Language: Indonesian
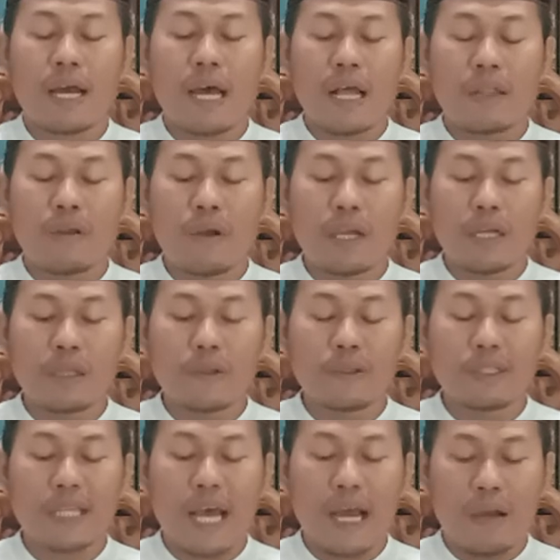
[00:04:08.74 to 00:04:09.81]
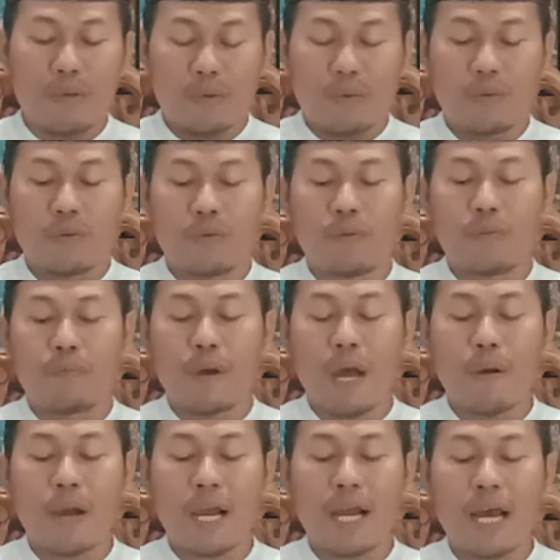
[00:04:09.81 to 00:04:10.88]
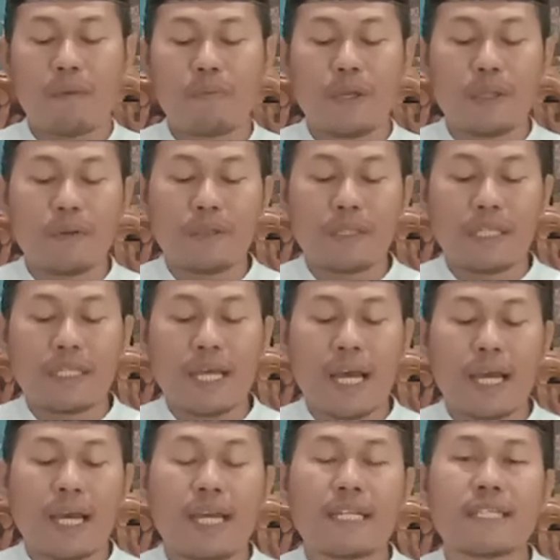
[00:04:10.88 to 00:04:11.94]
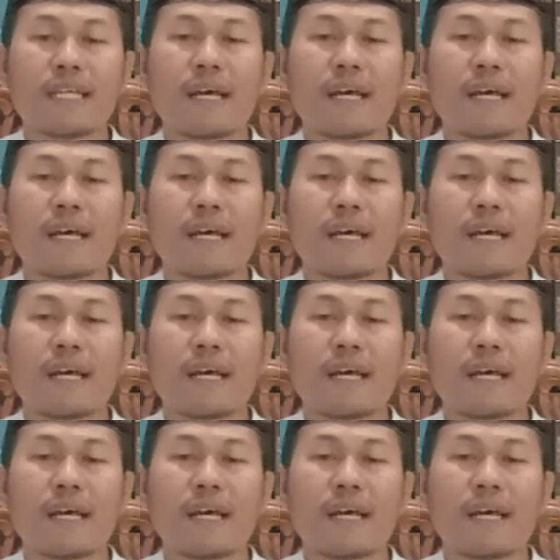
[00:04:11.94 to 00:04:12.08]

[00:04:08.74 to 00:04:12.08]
Allah itu tahu bahwa kami itu tidak akan